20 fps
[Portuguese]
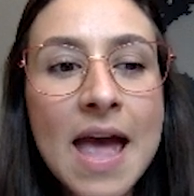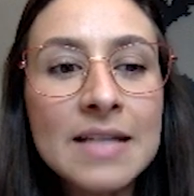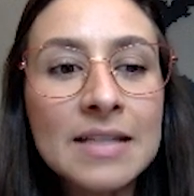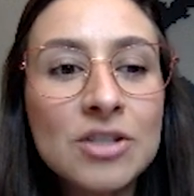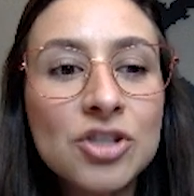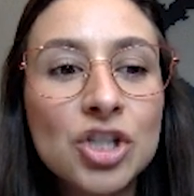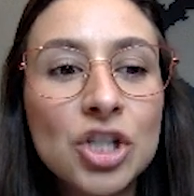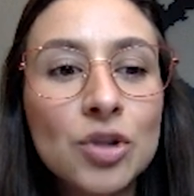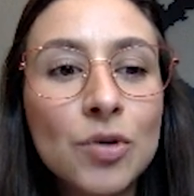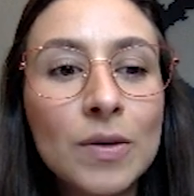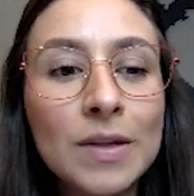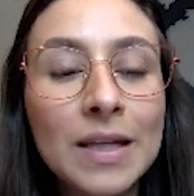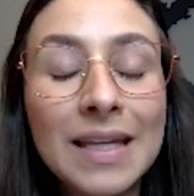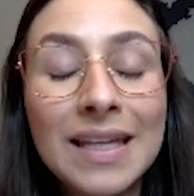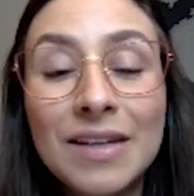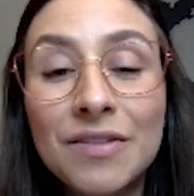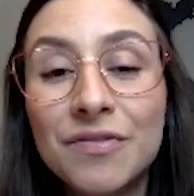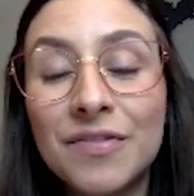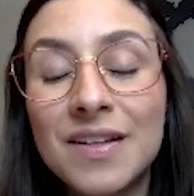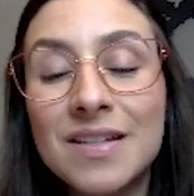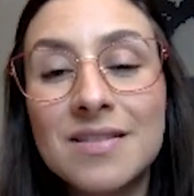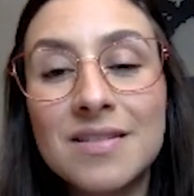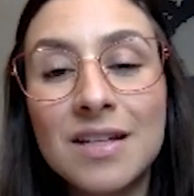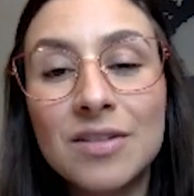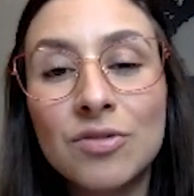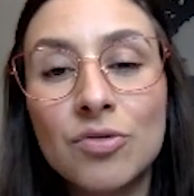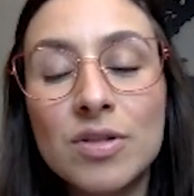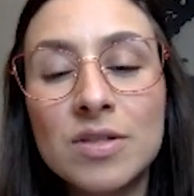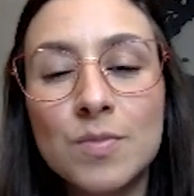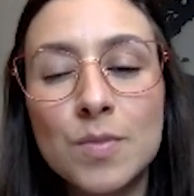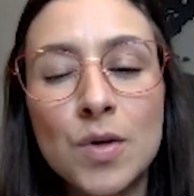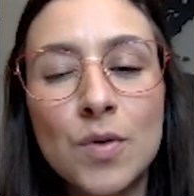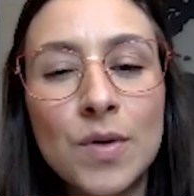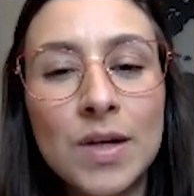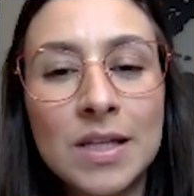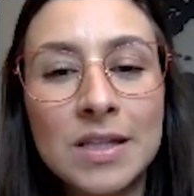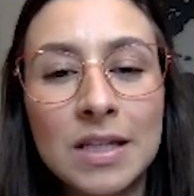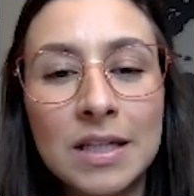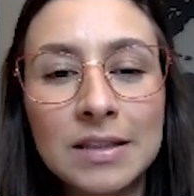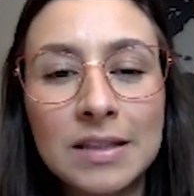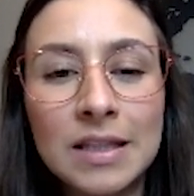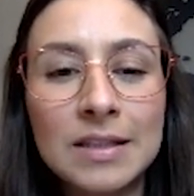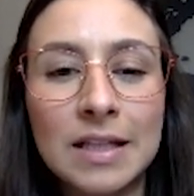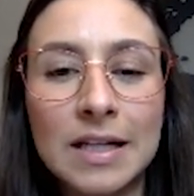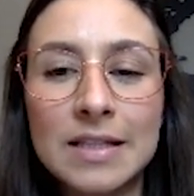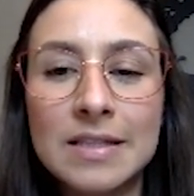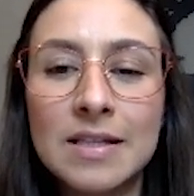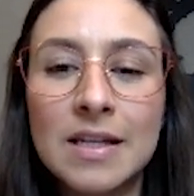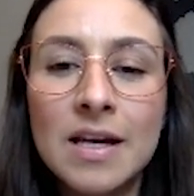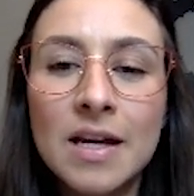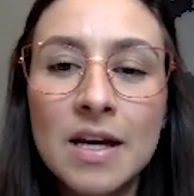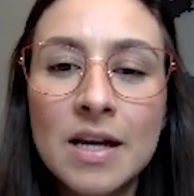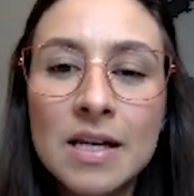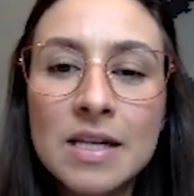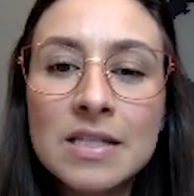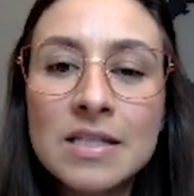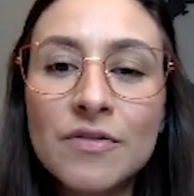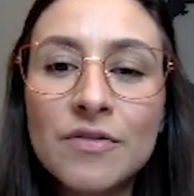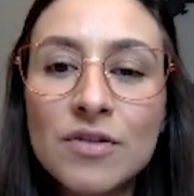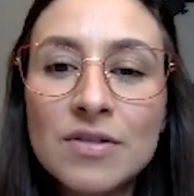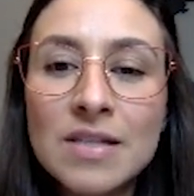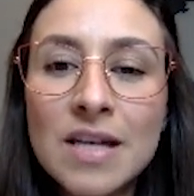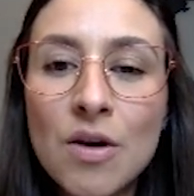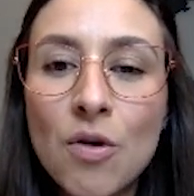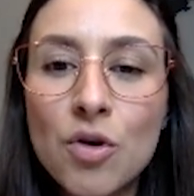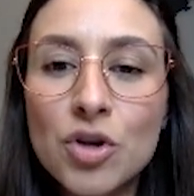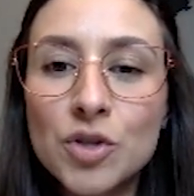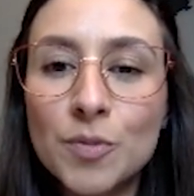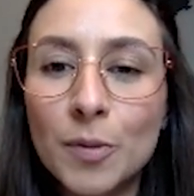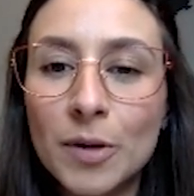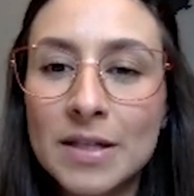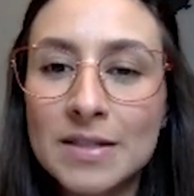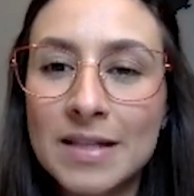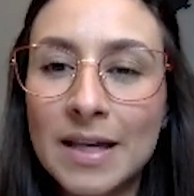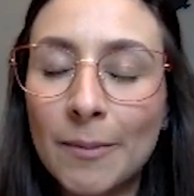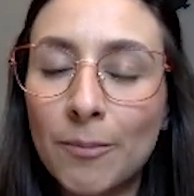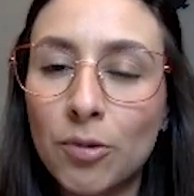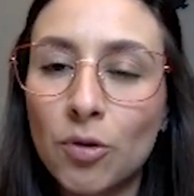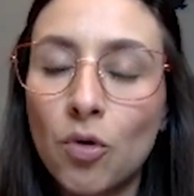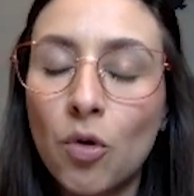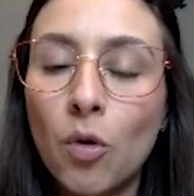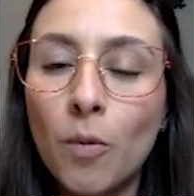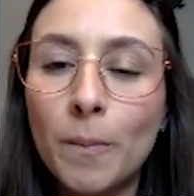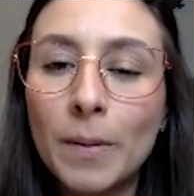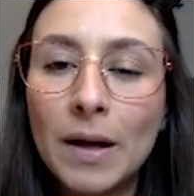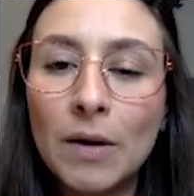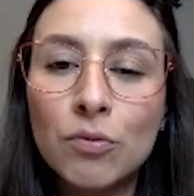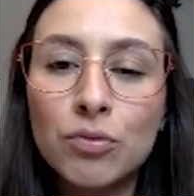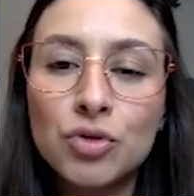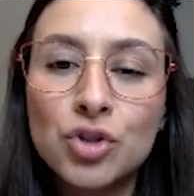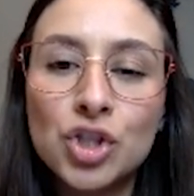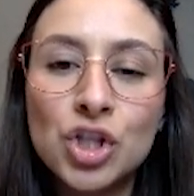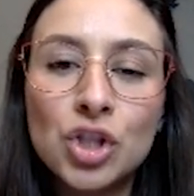é esse título aqui que vence em 2033. E se você hoje, por exemplo, compra um